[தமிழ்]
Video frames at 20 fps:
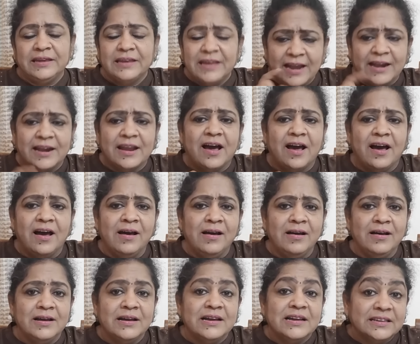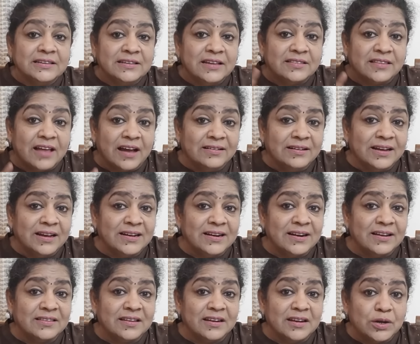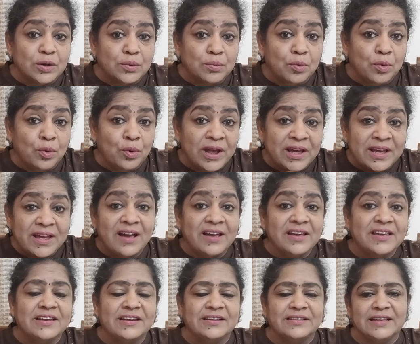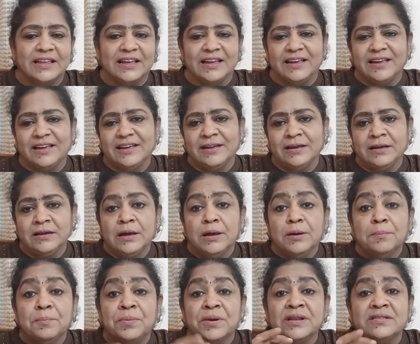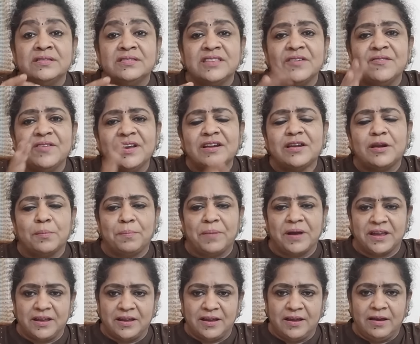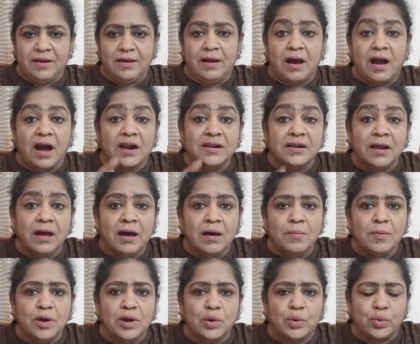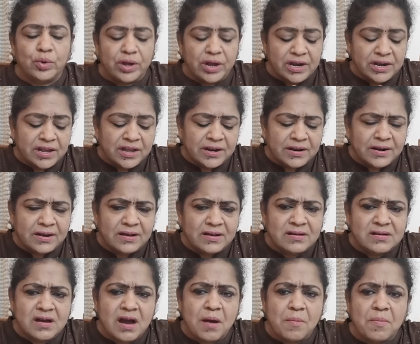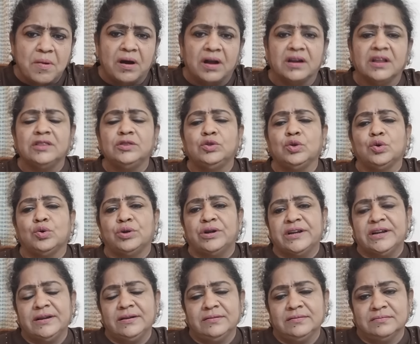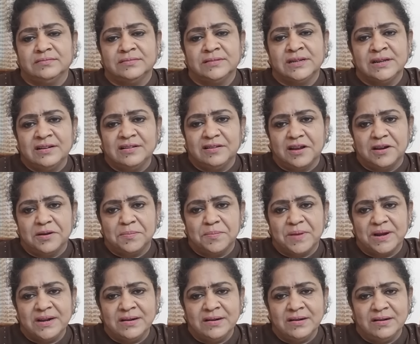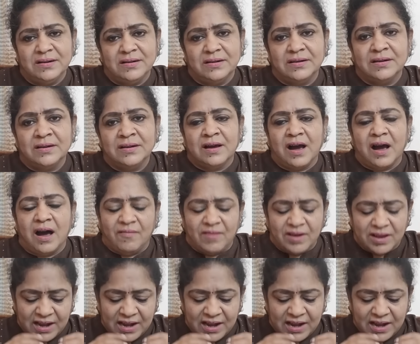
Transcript: ஏன்னா இந்த தங்க கடத்தலுக்கு மூளையா இருந்த பிருத்திவின்ற பையன் அண்ணாமலுடைய நெருக்கமான தோழன் நண்பன் அவன்